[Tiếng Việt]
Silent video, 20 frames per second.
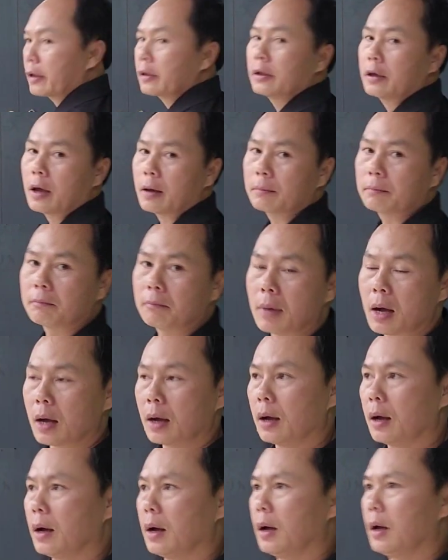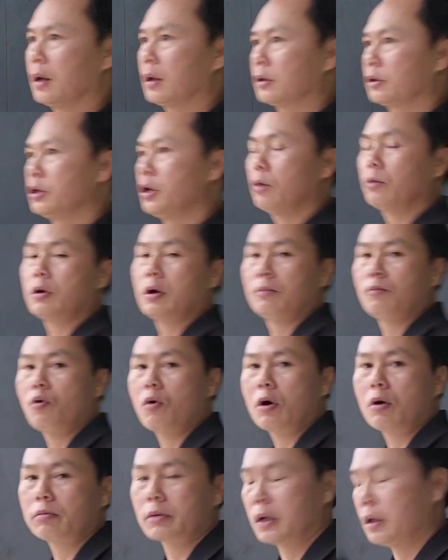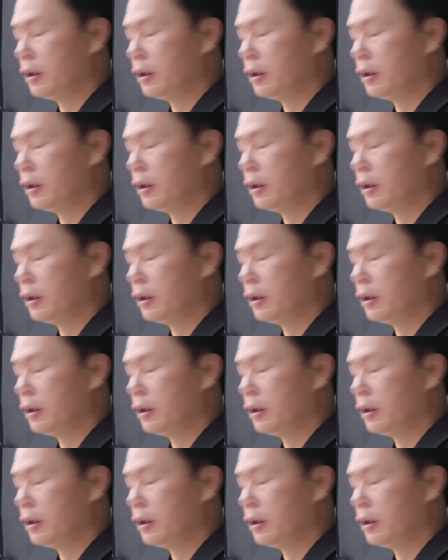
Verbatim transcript: kinh nghiệm mà nhiều người mua không